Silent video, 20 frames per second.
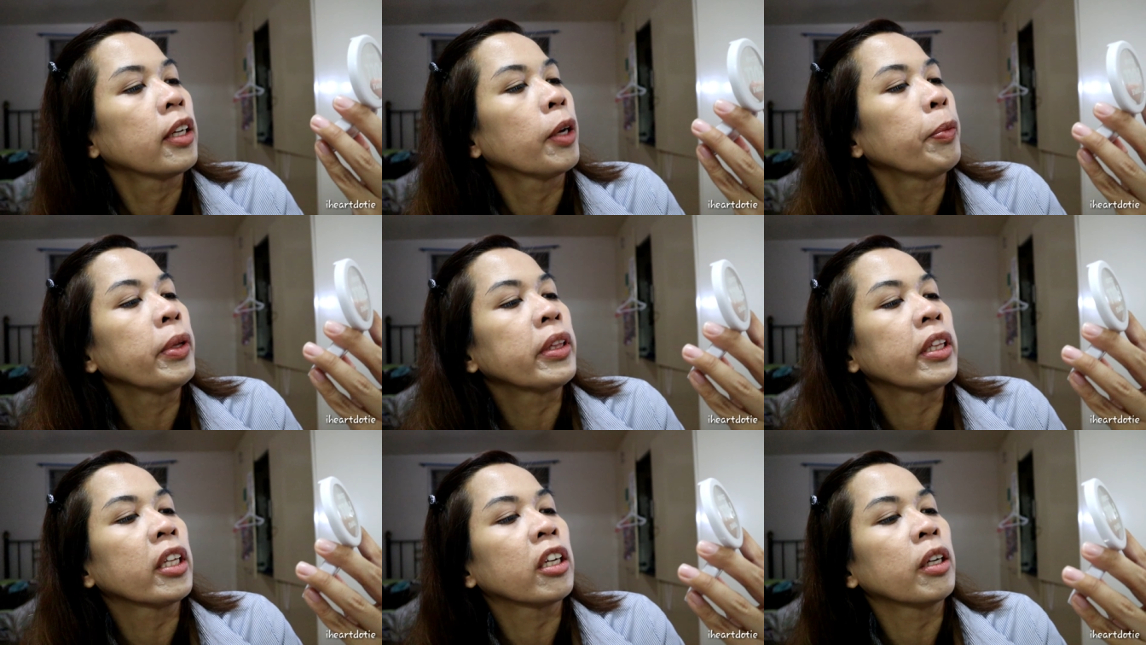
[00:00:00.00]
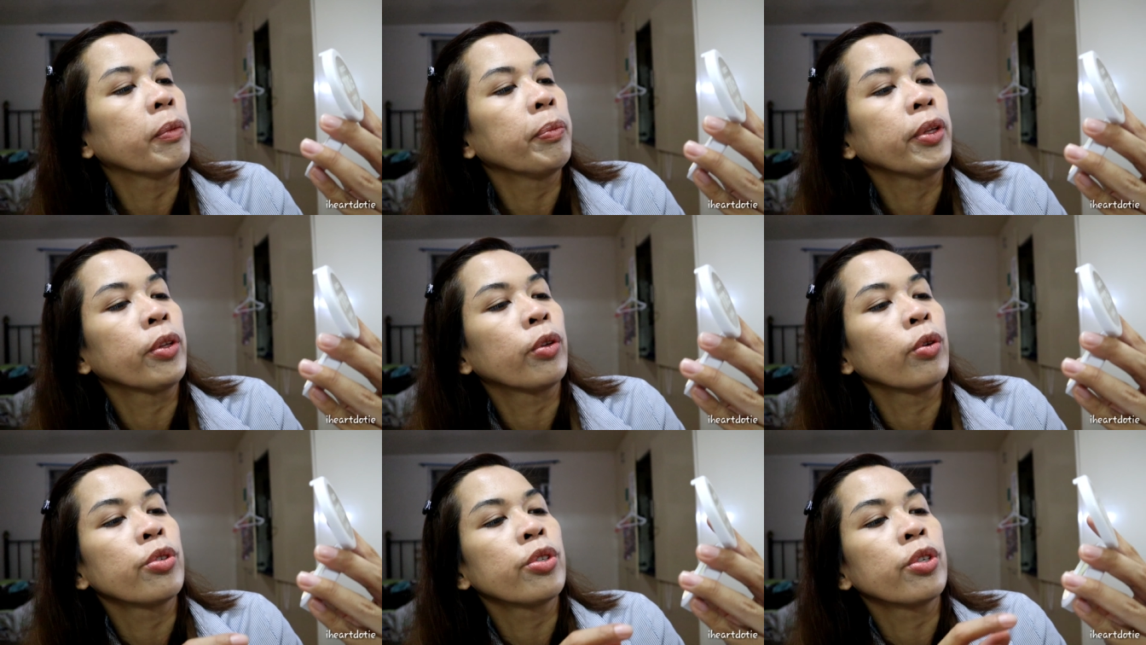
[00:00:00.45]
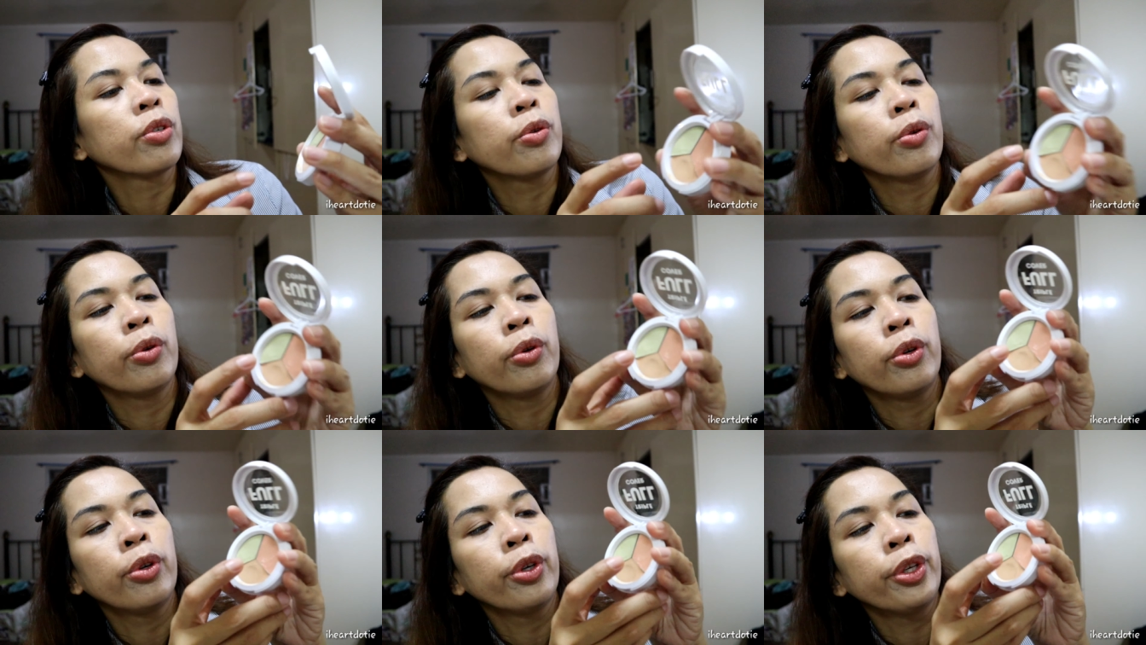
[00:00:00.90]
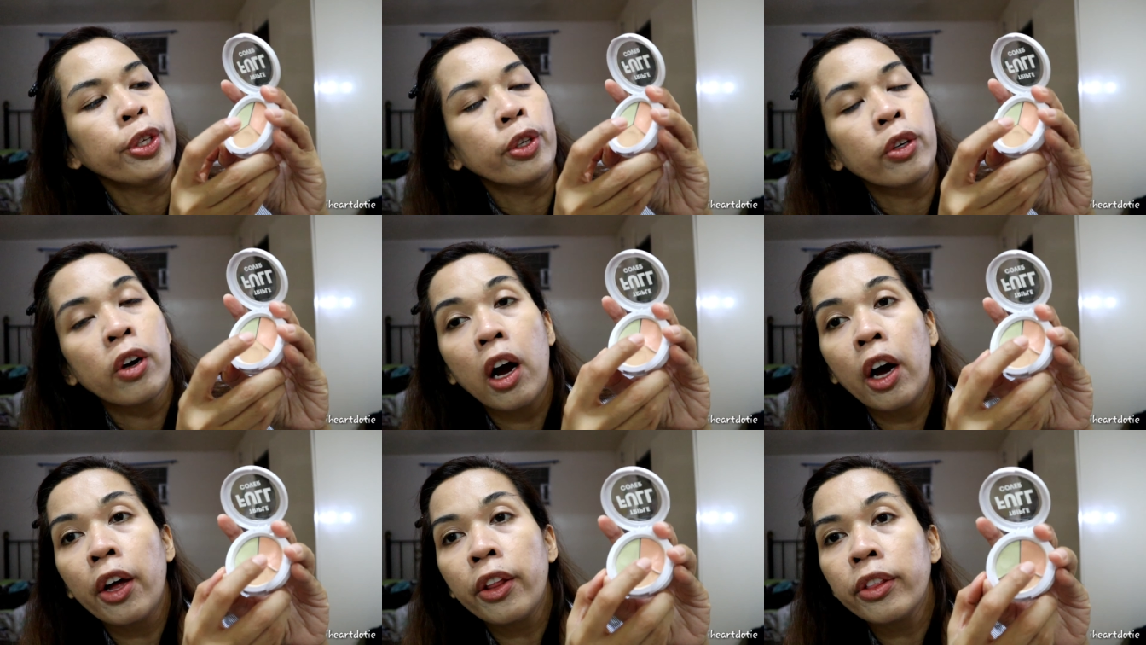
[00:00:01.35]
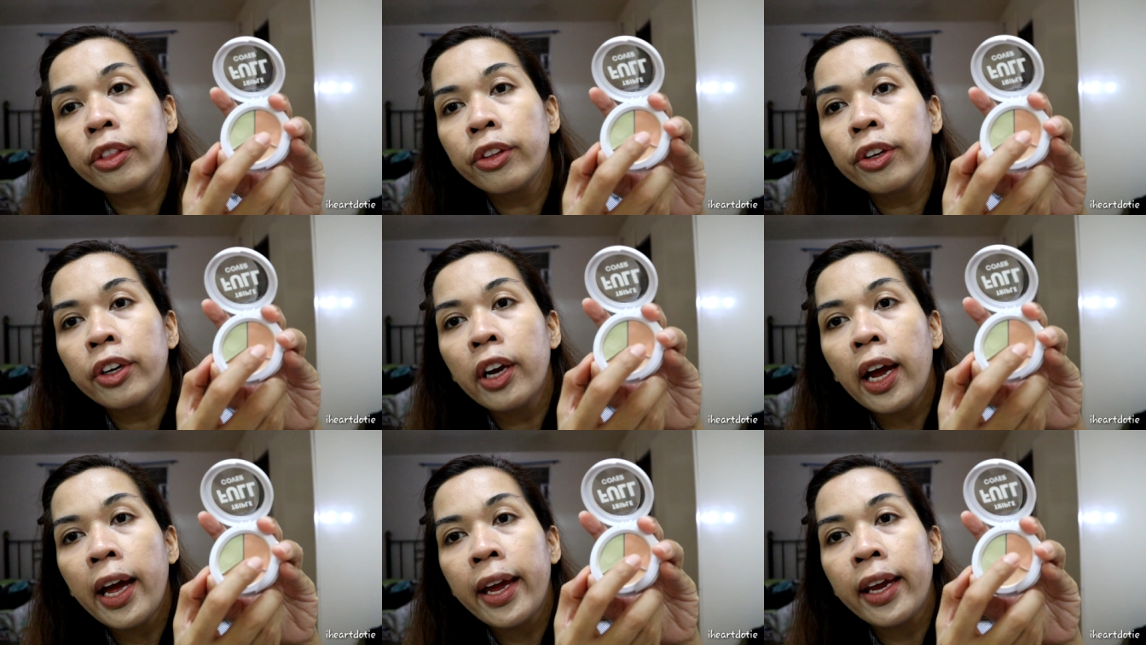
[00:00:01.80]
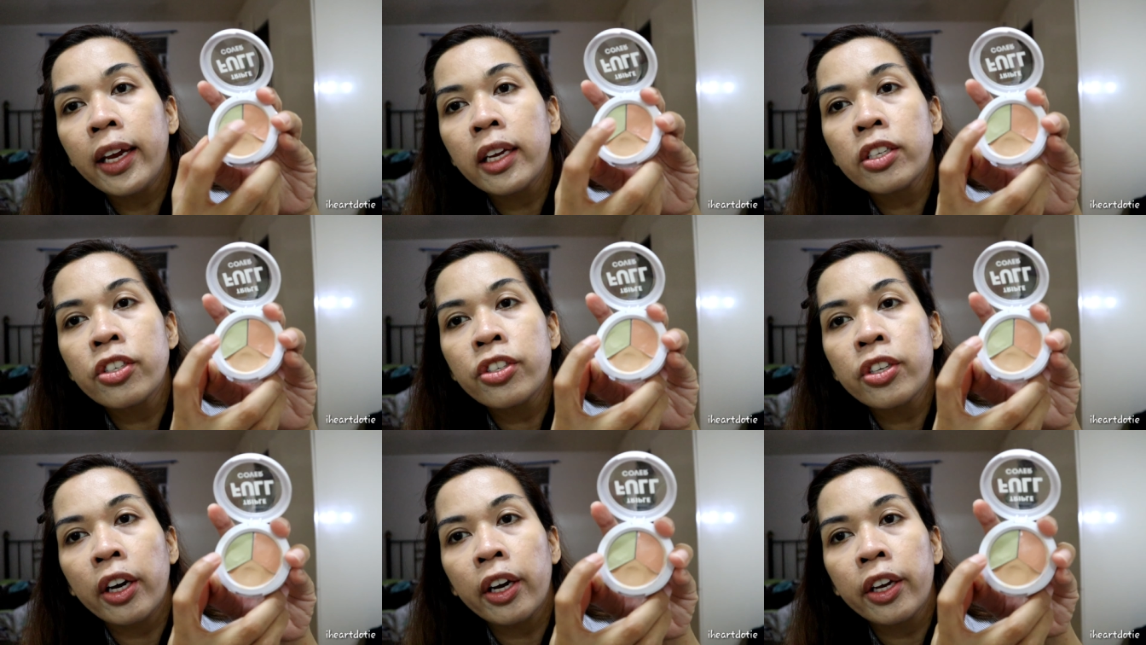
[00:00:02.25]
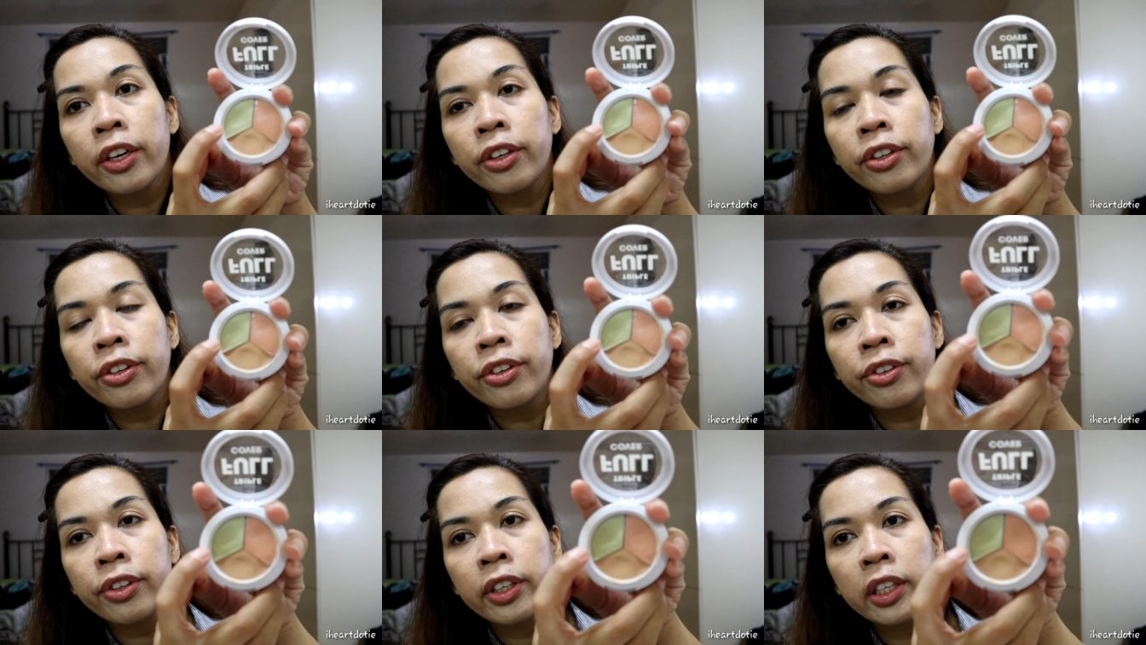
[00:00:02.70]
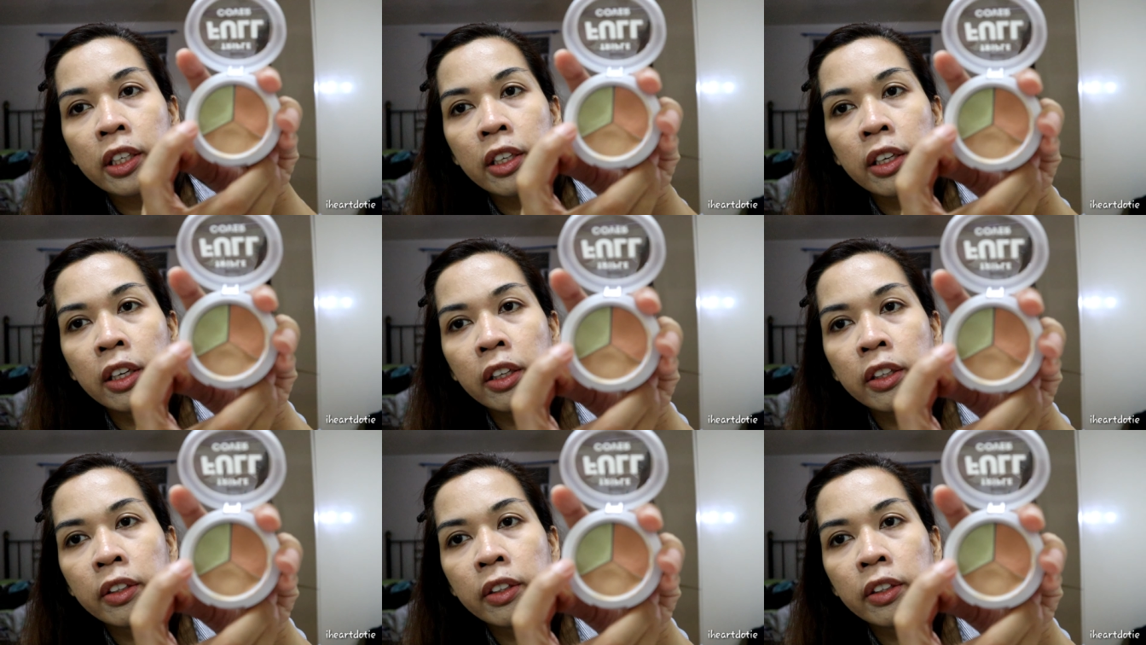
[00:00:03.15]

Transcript: gamit na gamit ko siguro yung under eyes tsaka yung wing.